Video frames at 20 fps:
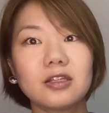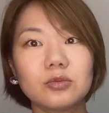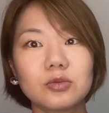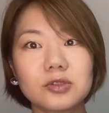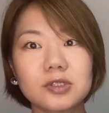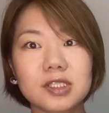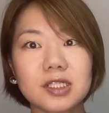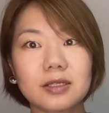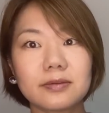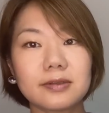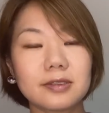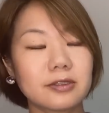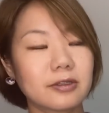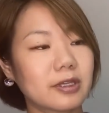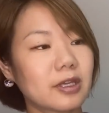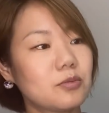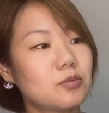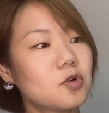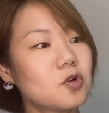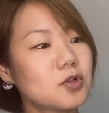の帽子かぶる
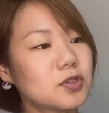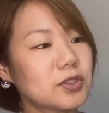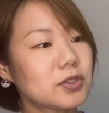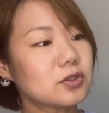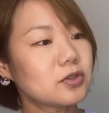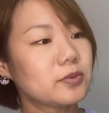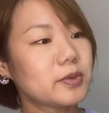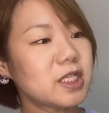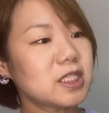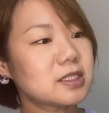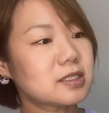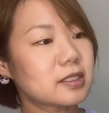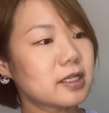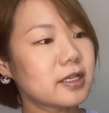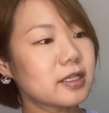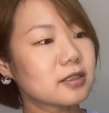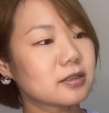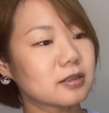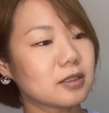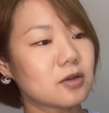時はもうちょっと
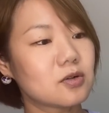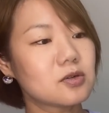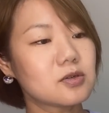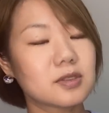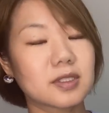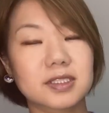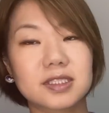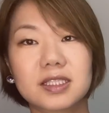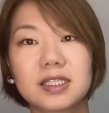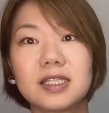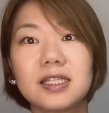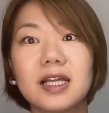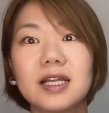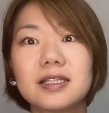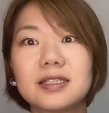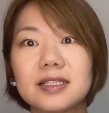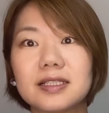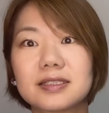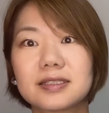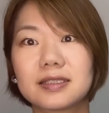メンズライクな方が好き
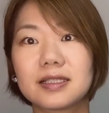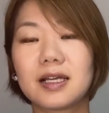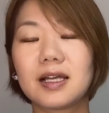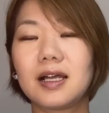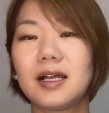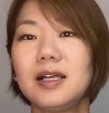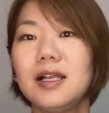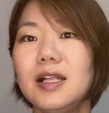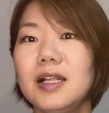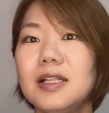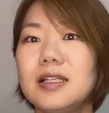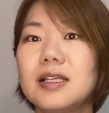なんですが、